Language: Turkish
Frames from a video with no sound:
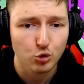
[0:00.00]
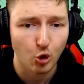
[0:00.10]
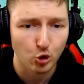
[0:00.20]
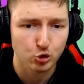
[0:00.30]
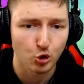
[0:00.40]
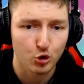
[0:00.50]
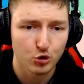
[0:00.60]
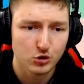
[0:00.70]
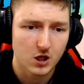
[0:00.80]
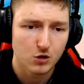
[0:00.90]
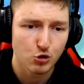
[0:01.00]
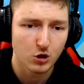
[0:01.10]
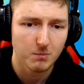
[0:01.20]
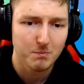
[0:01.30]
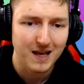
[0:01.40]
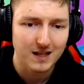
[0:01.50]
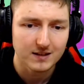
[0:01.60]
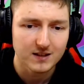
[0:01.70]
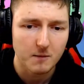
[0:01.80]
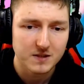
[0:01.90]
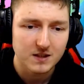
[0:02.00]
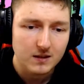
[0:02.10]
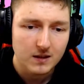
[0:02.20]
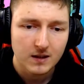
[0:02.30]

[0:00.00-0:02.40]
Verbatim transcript: dost doğruca şöyle beyin atar mısın?